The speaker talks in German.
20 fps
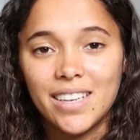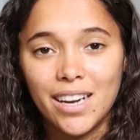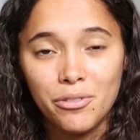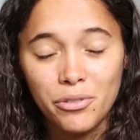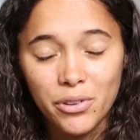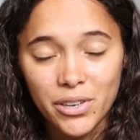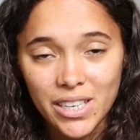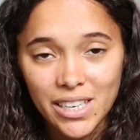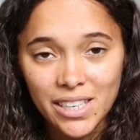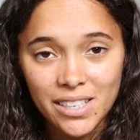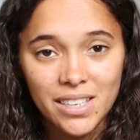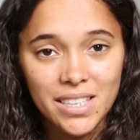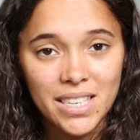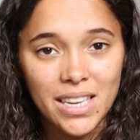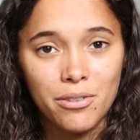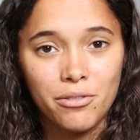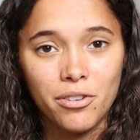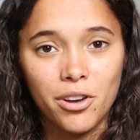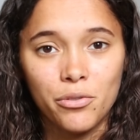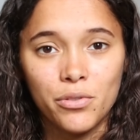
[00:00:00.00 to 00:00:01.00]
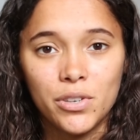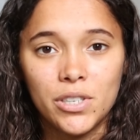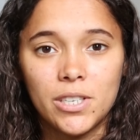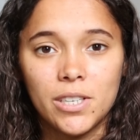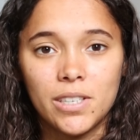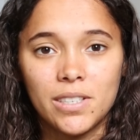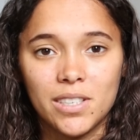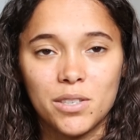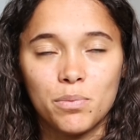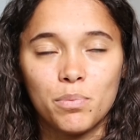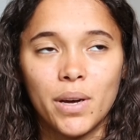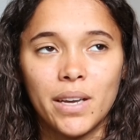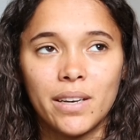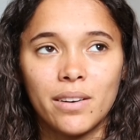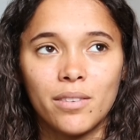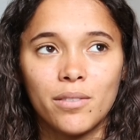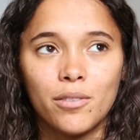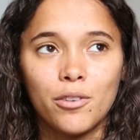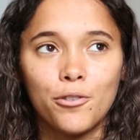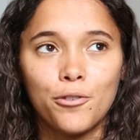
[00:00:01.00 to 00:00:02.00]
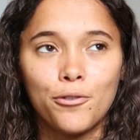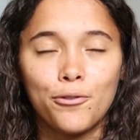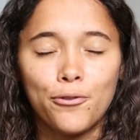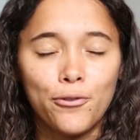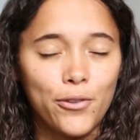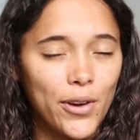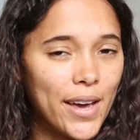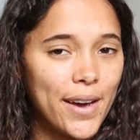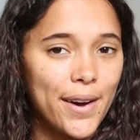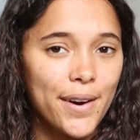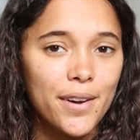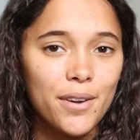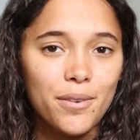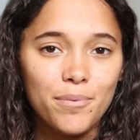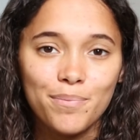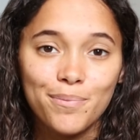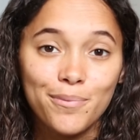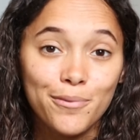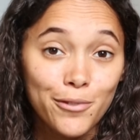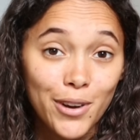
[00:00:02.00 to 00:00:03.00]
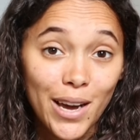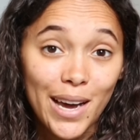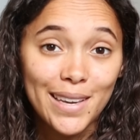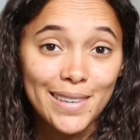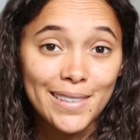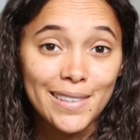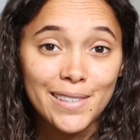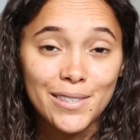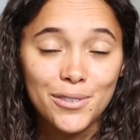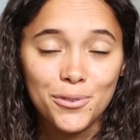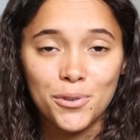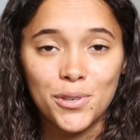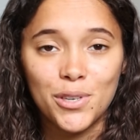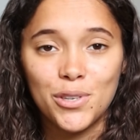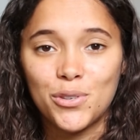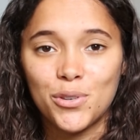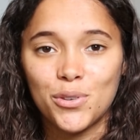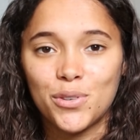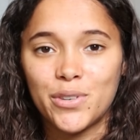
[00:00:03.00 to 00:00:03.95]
Da finde ich es einfach wichtig, dass man fair verhandelt und nicht